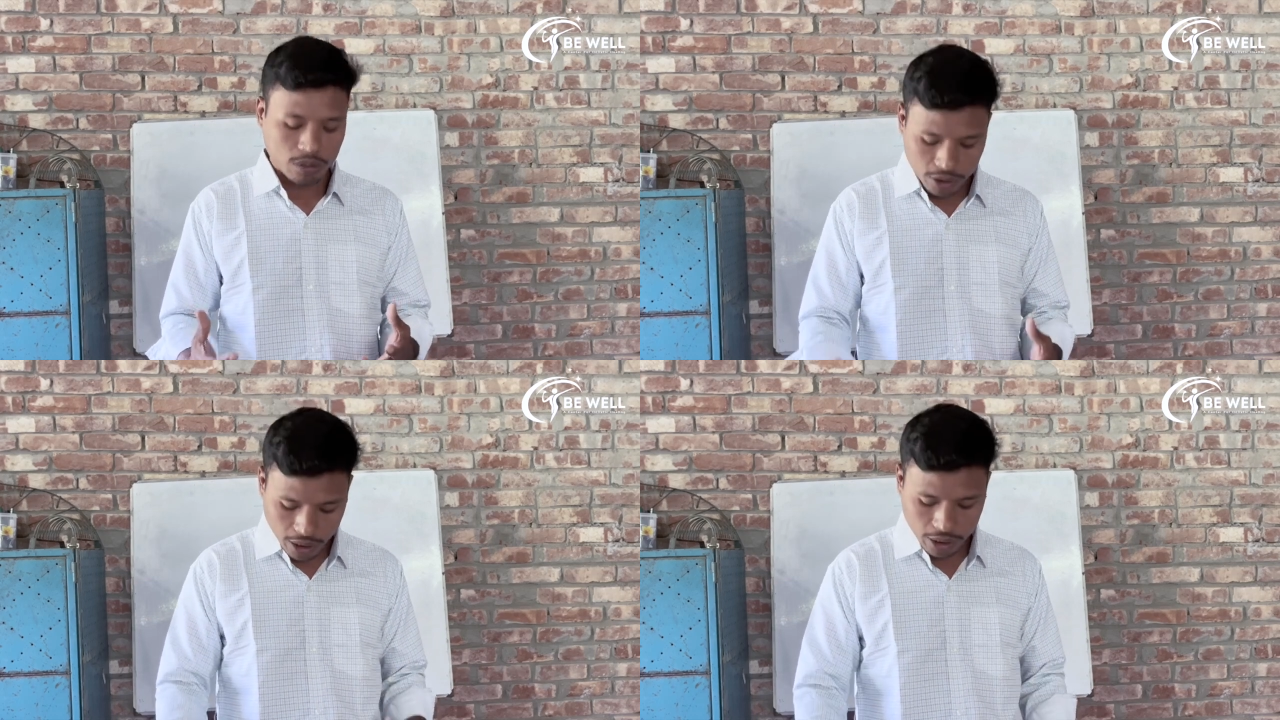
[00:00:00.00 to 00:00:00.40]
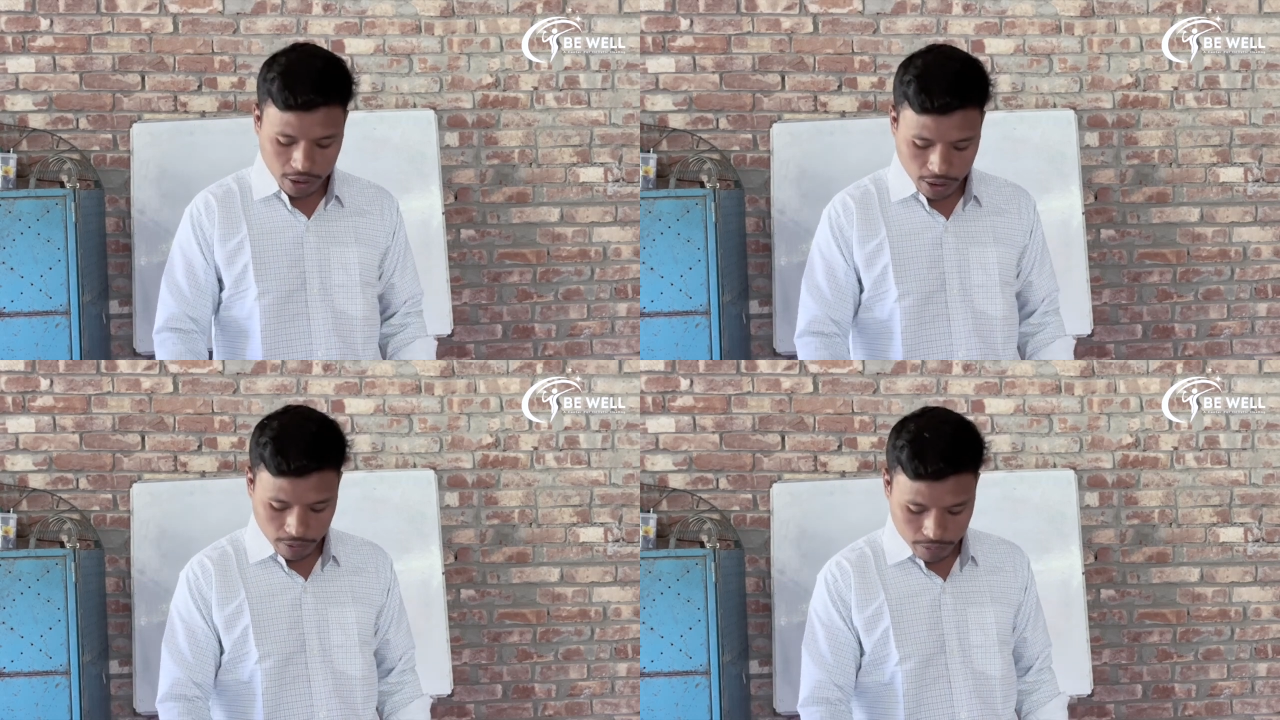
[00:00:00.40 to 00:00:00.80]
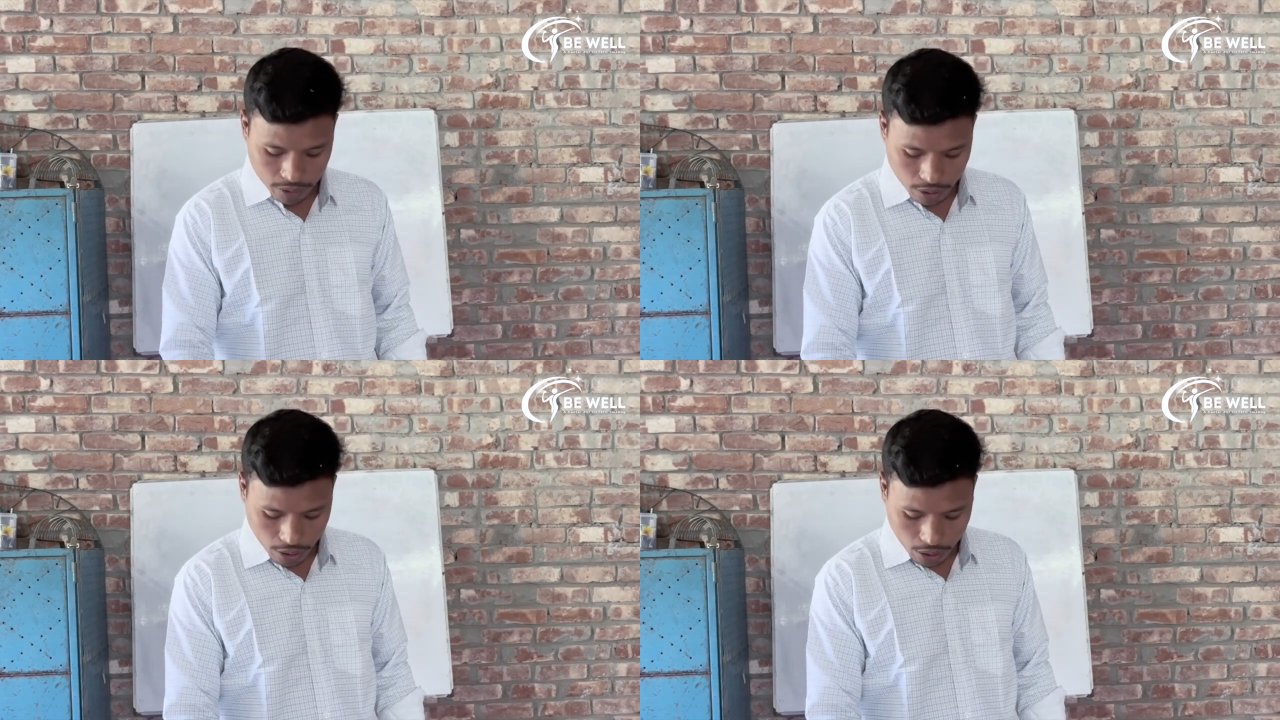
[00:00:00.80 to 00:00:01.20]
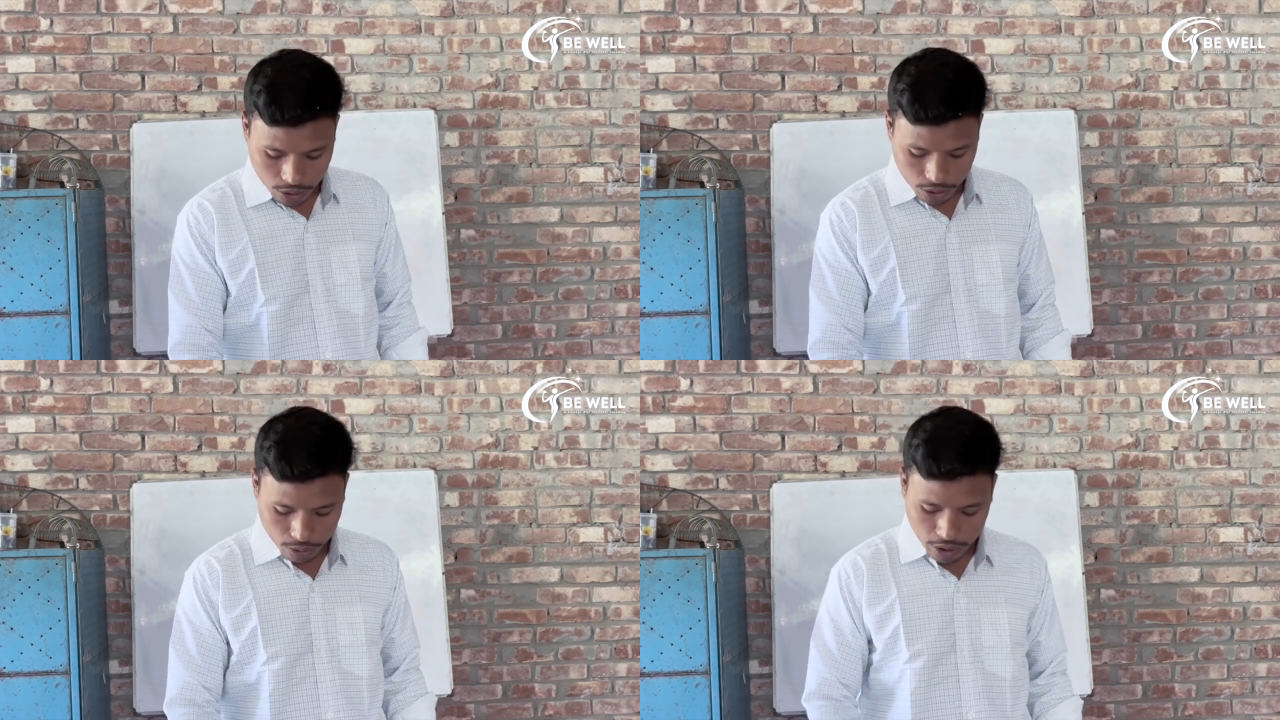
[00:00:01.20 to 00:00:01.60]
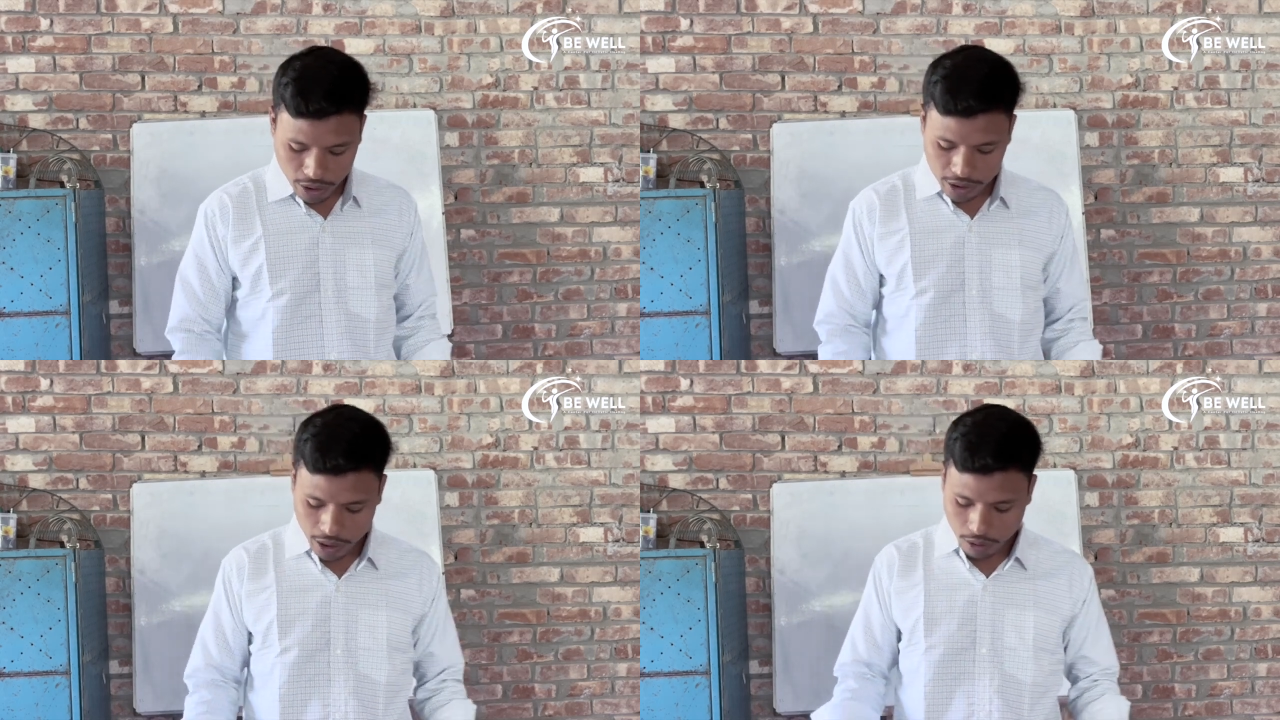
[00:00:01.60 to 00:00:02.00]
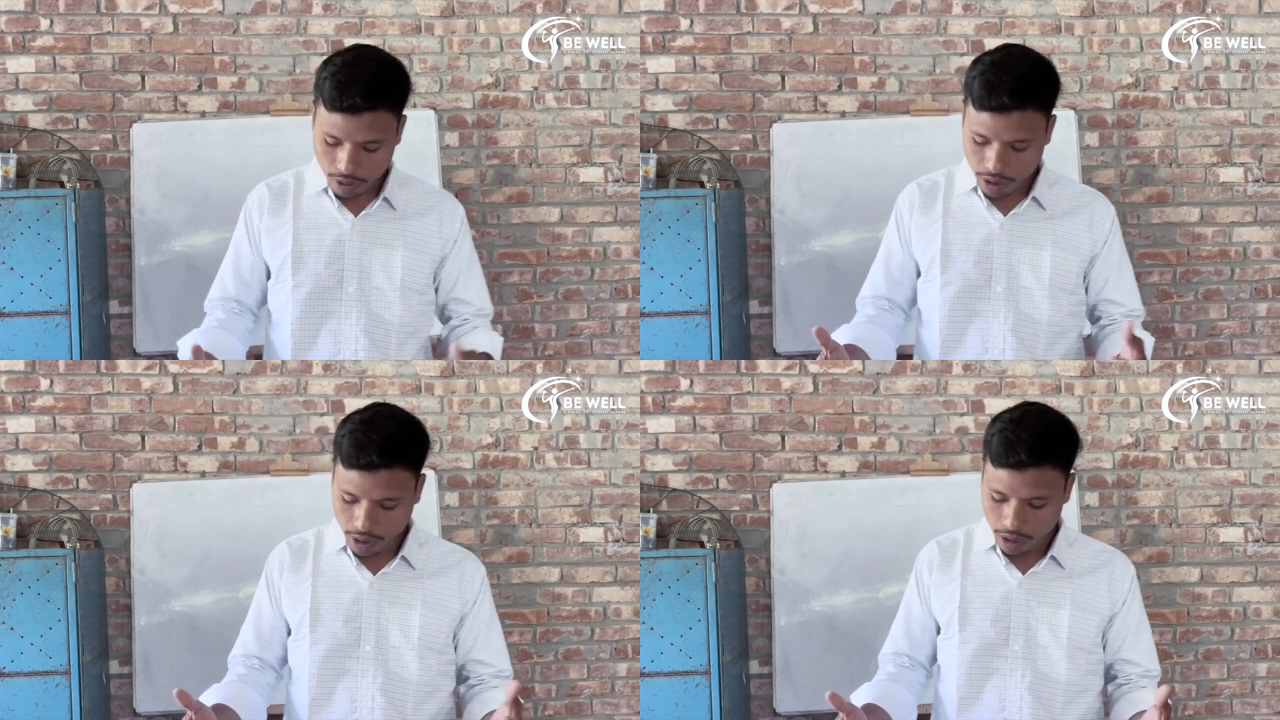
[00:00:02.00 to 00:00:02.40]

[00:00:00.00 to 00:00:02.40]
সেক্ষেত্রে যদি নেশা করা